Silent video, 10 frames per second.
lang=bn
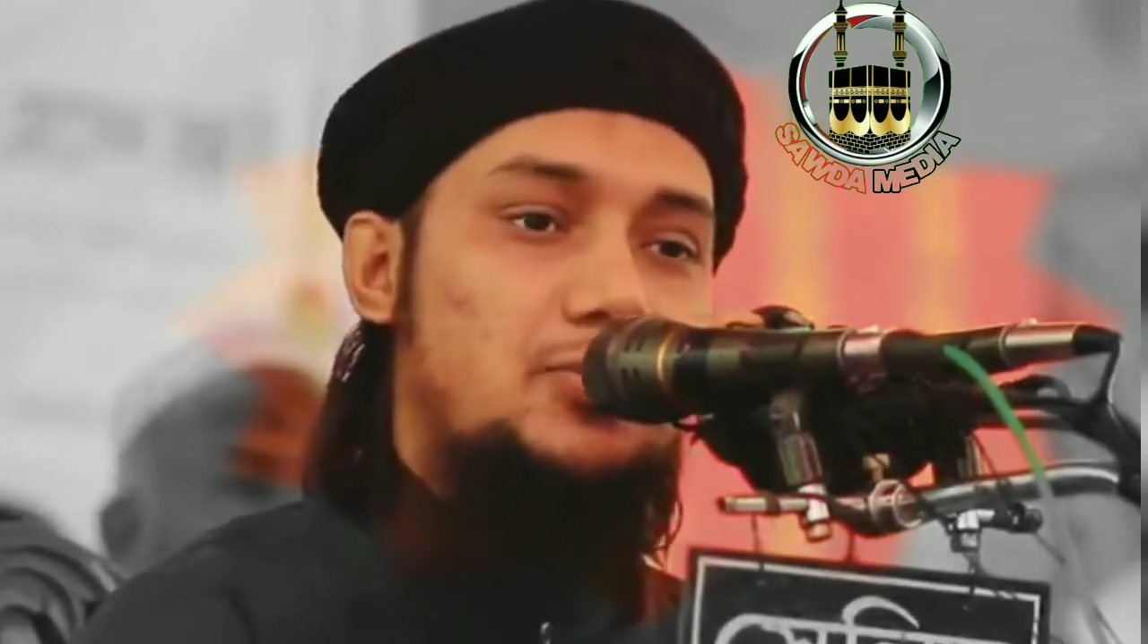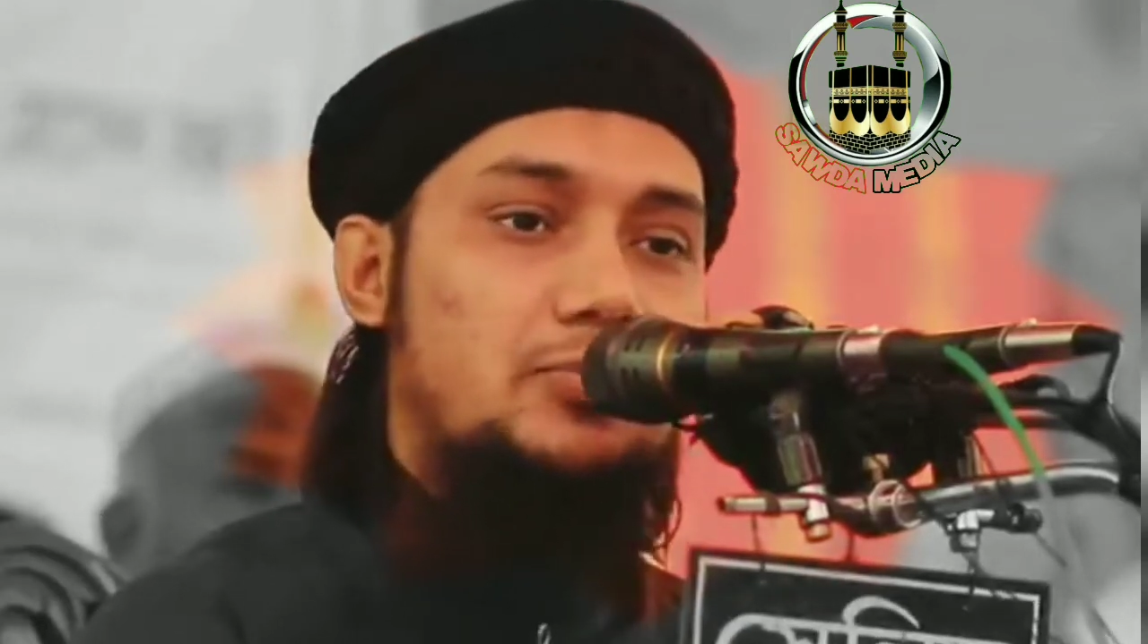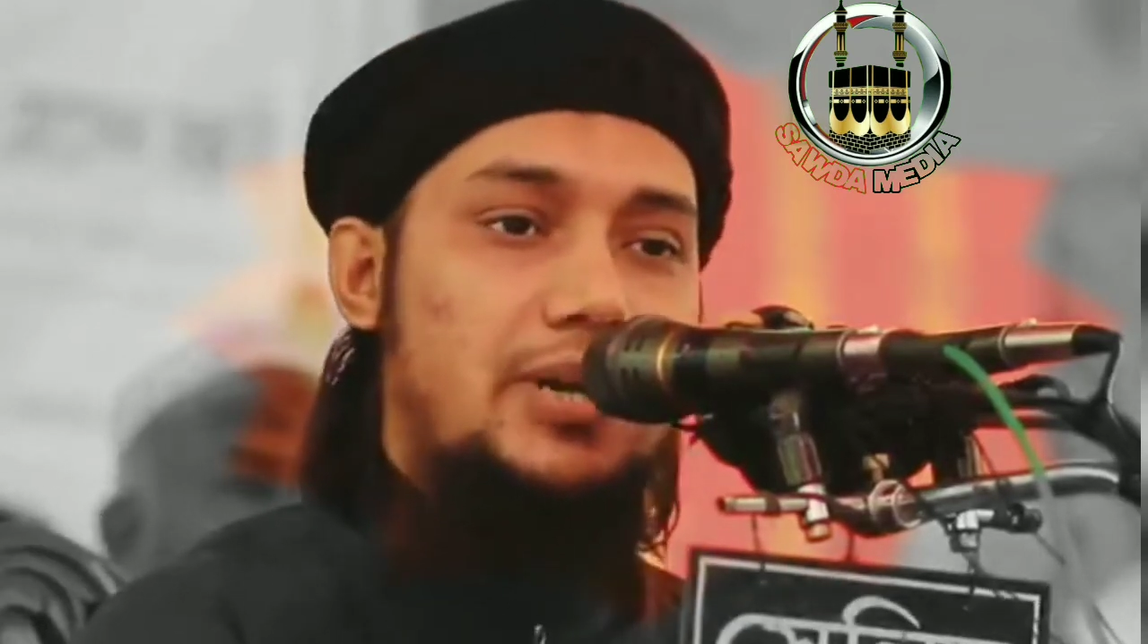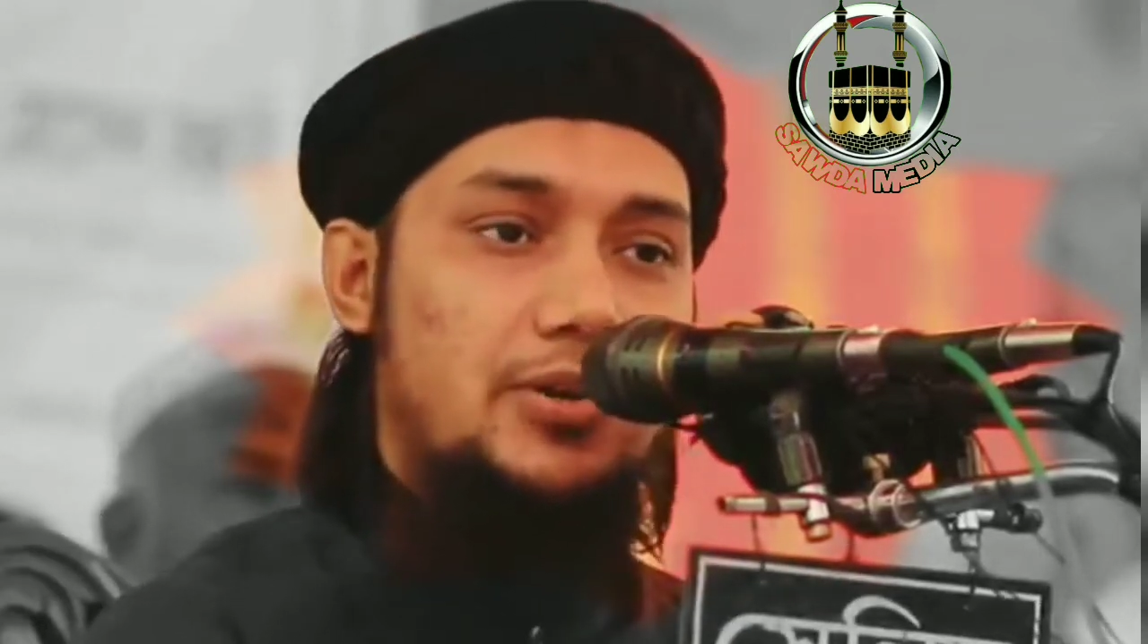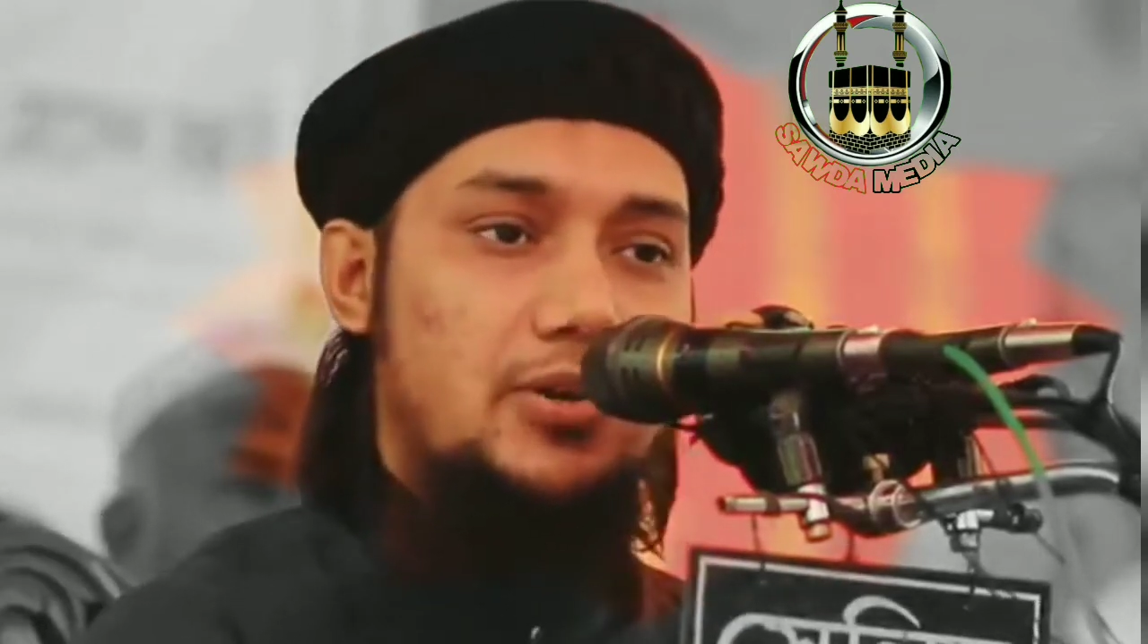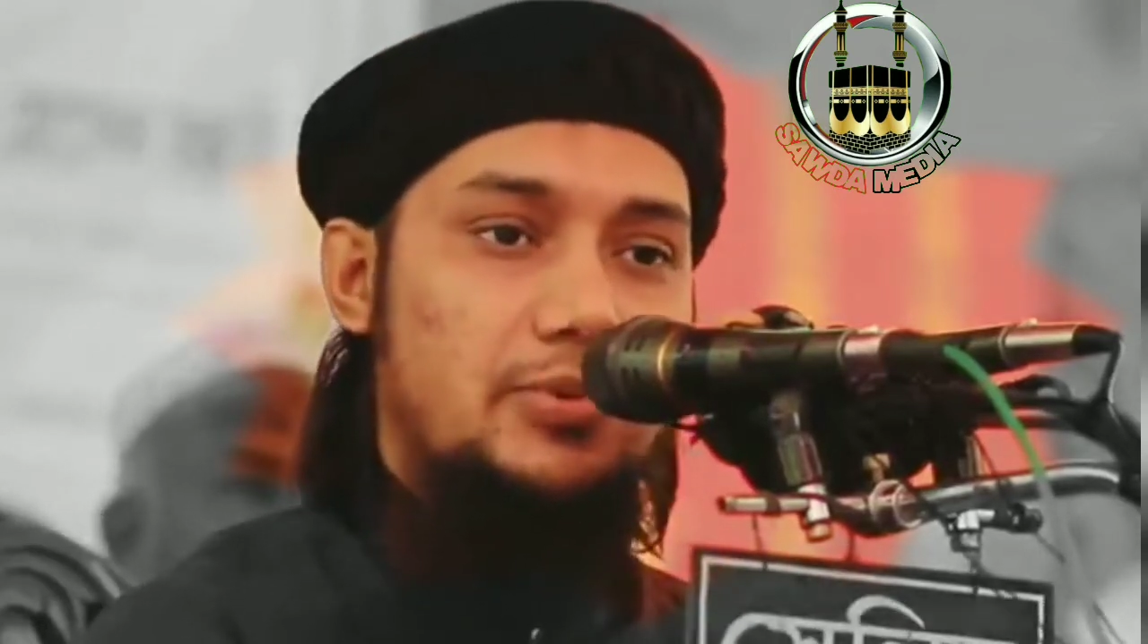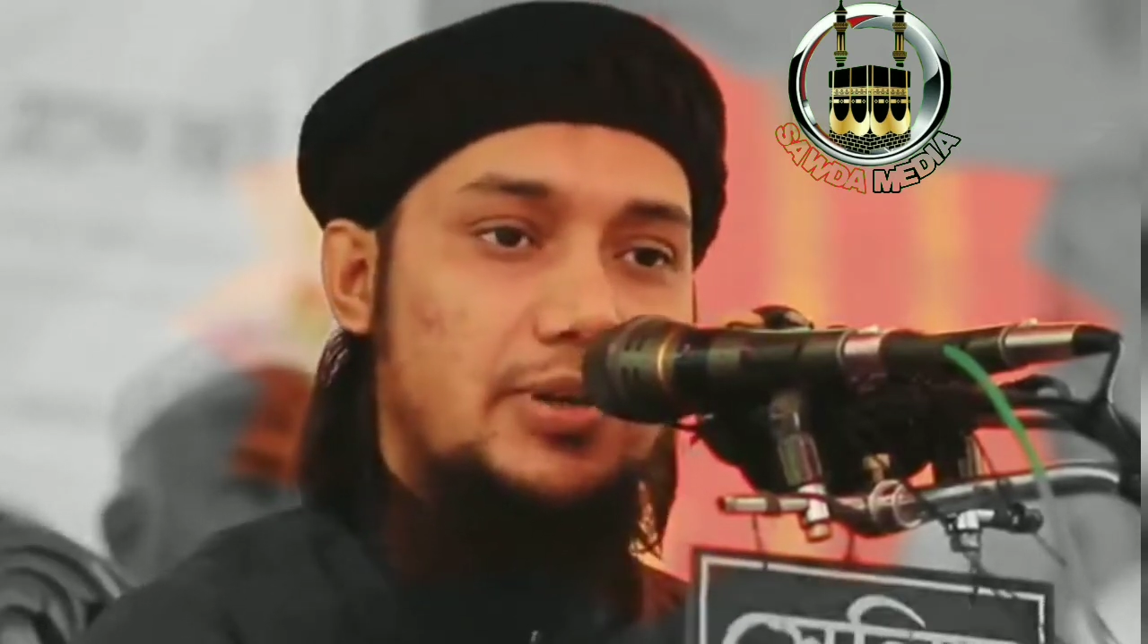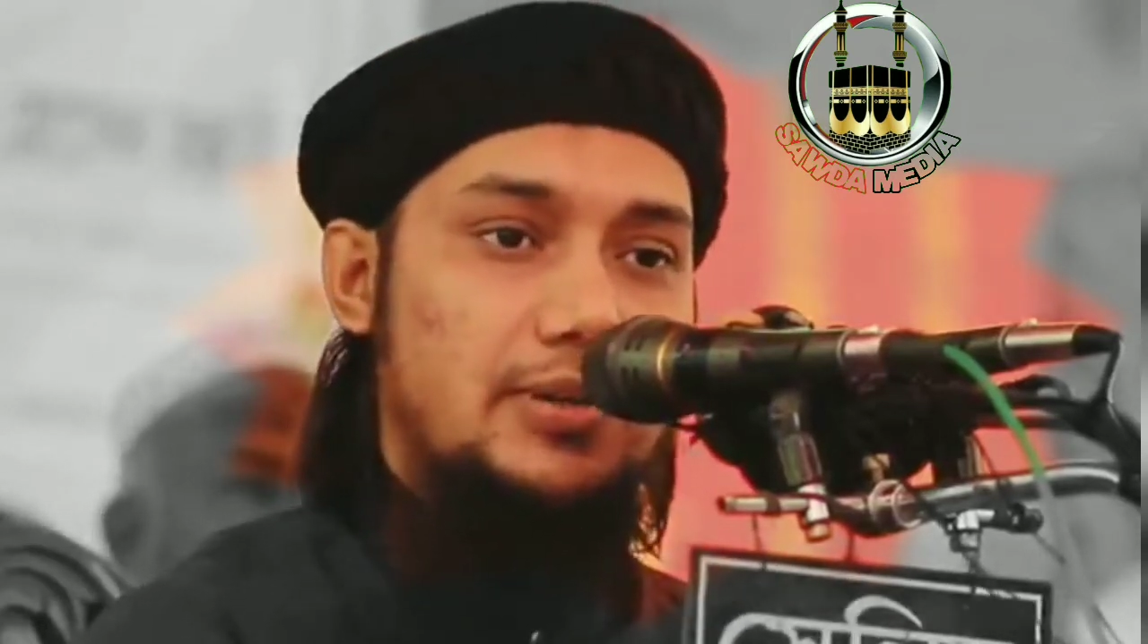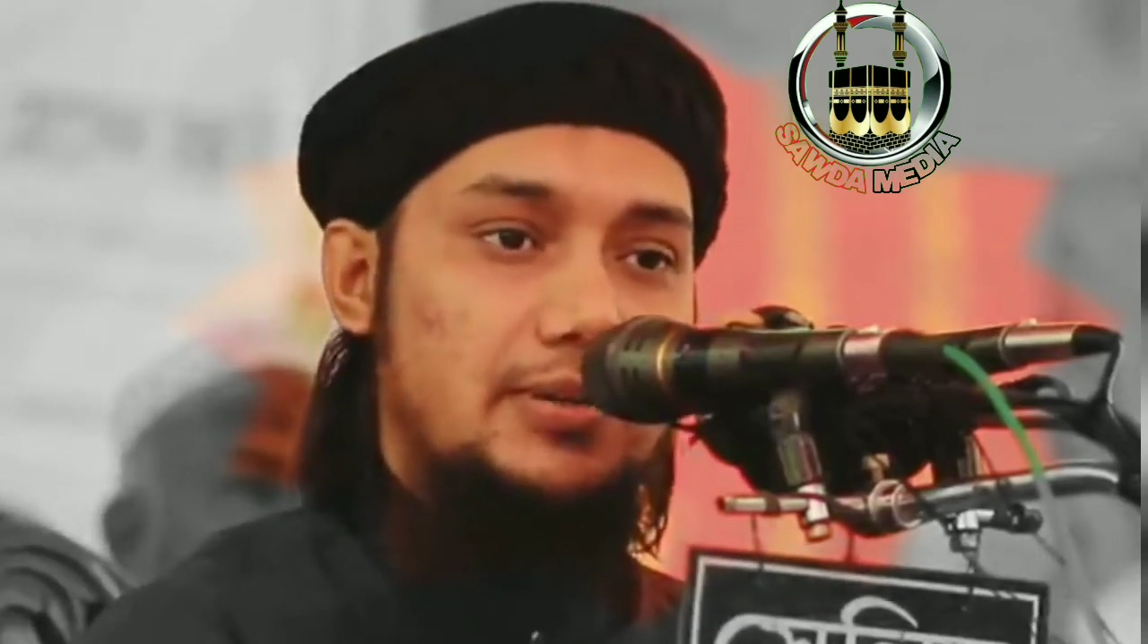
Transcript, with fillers: তত ভারী হবে